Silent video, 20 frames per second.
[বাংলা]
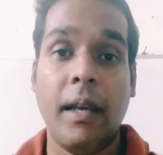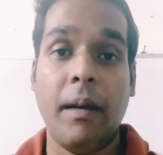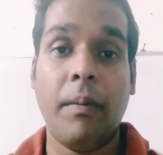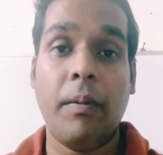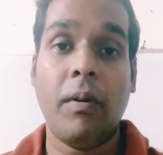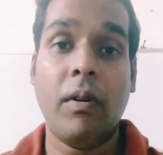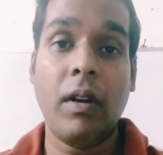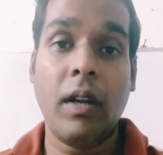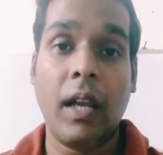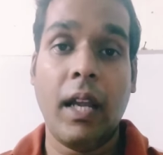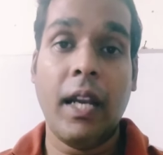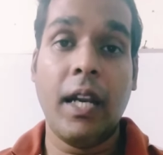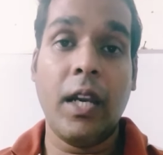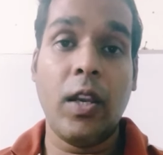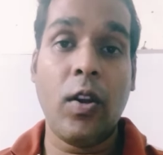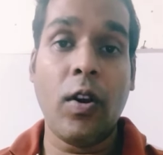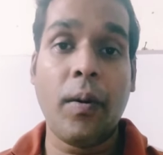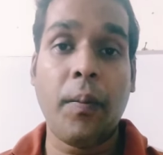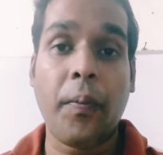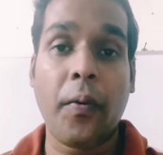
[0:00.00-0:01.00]
এবং
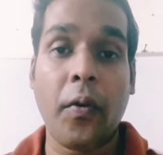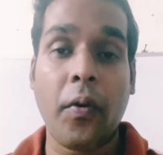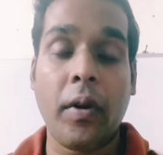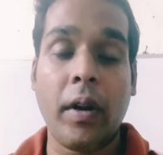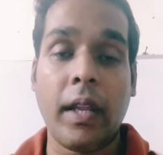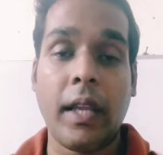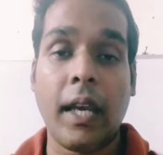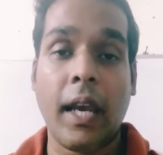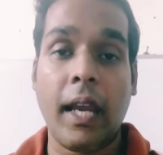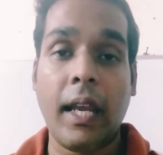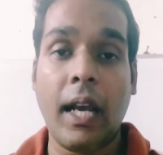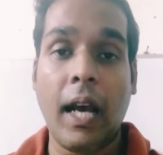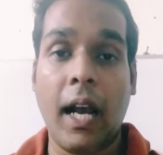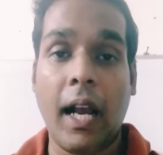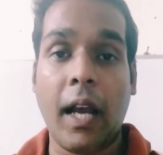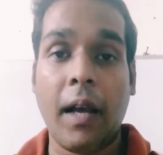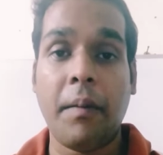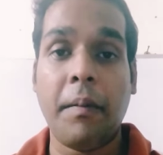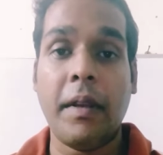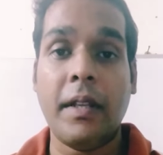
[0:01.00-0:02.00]
নিয়োগ প্রক্রিয়ায়
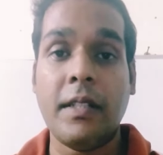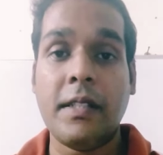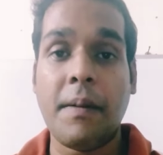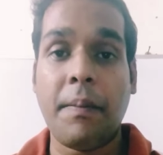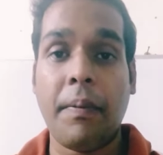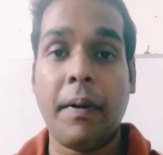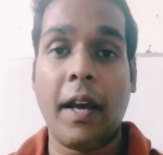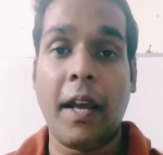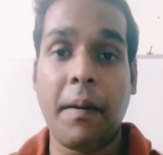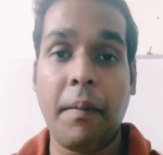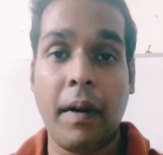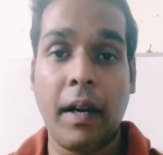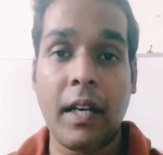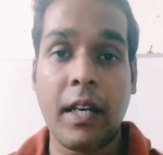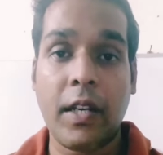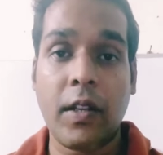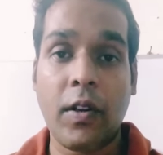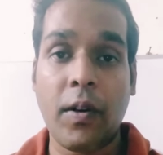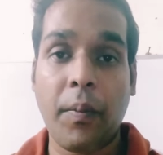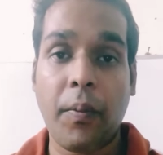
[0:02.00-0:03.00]
আগামী যে প্রাইমারি
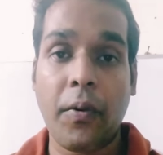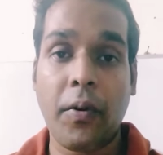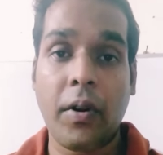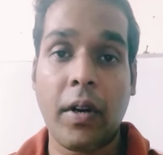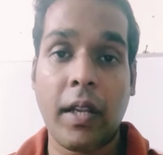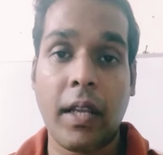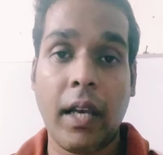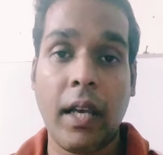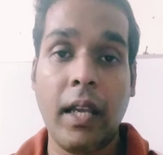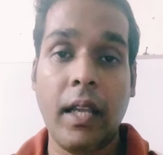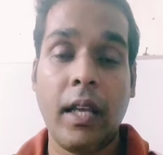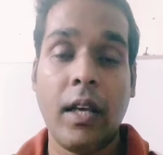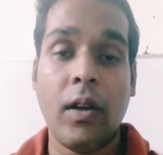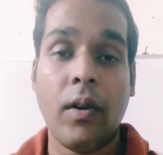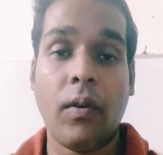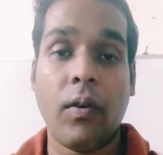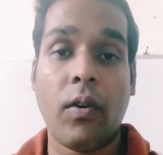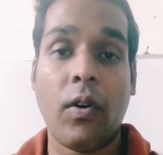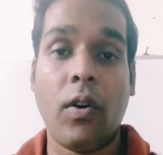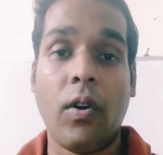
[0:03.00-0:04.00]
নিয়োগ প্রক্রিয়ায়
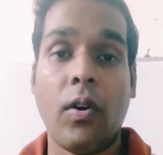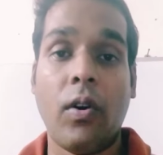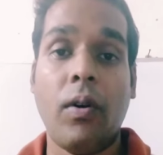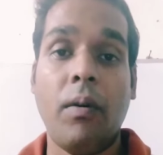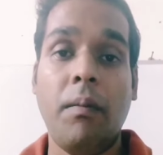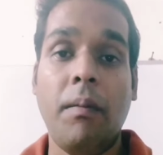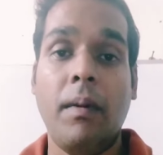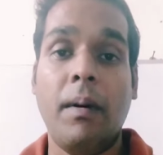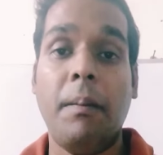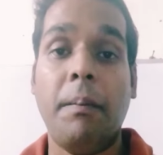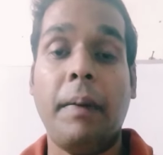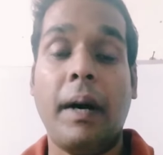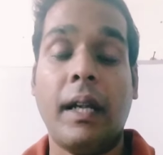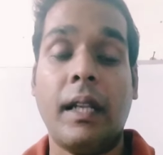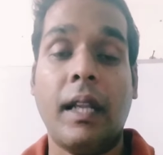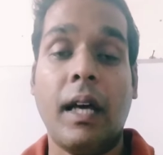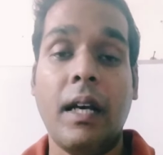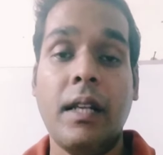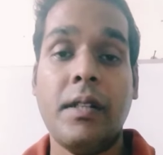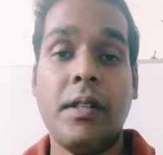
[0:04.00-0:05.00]
কোনোরকম
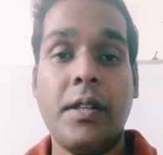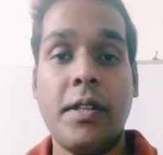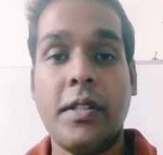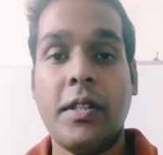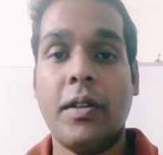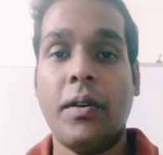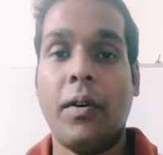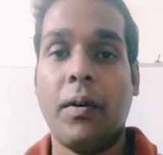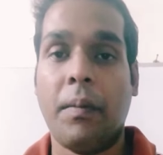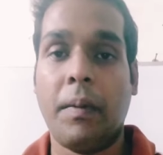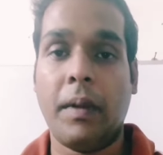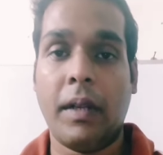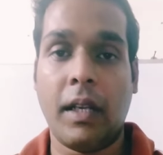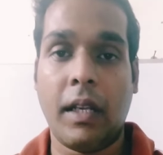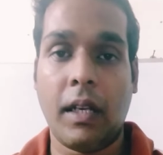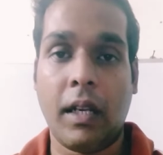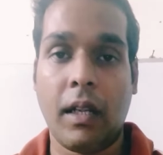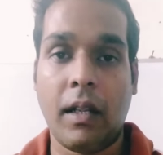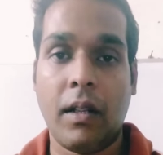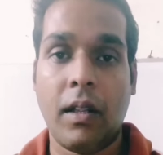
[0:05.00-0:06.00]
বাধা সৃষ্টি করবে
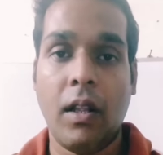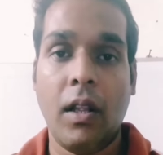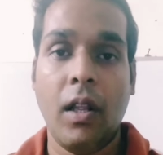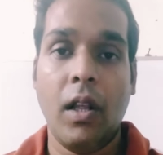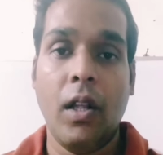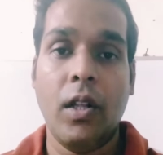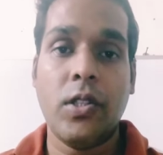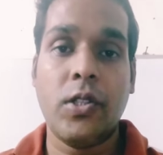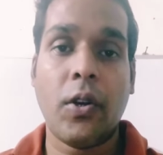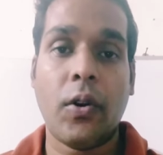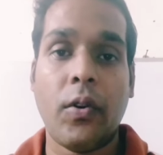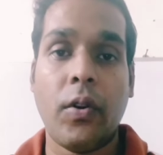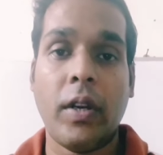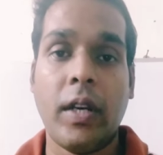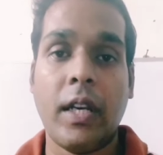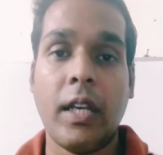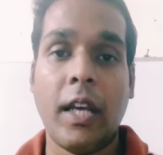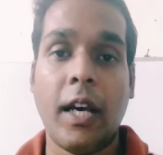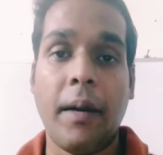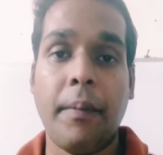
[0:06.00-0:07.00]
কিনা ছোট্ট
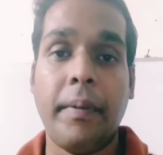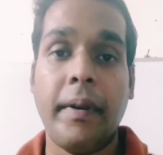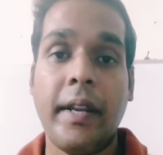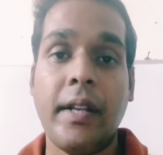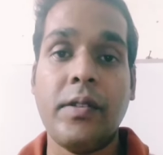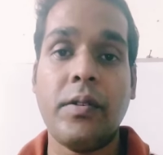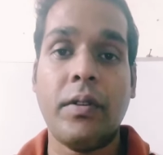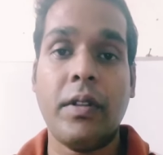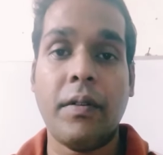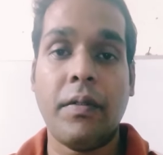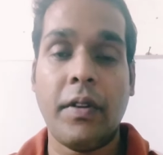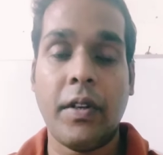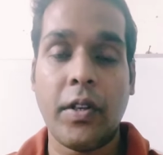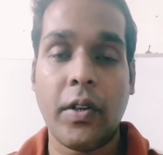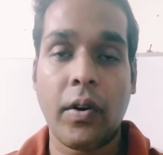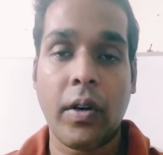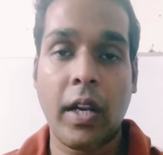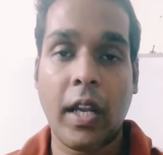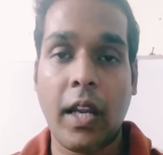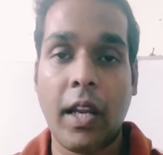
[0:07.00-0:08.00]
একটি আপডেট যদি
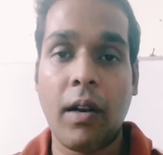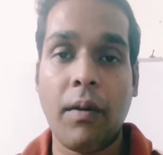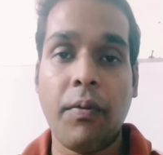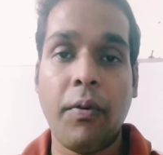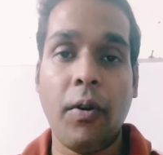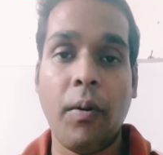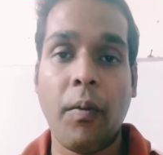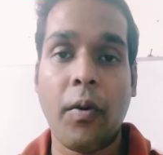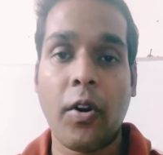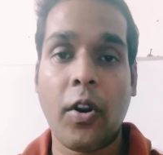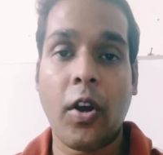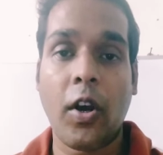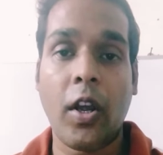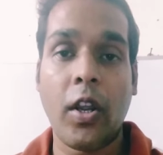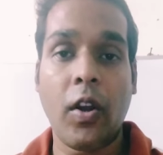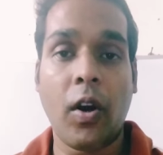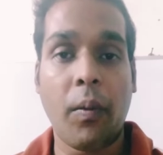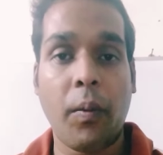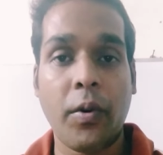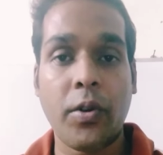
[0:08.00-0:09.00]
ভিডিওটা হেল্পফুল মনে
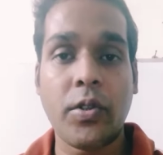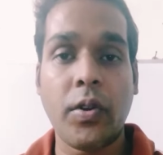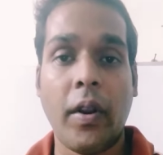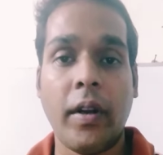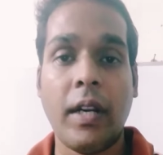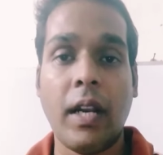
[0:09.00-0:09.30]
হয় অবশ্যই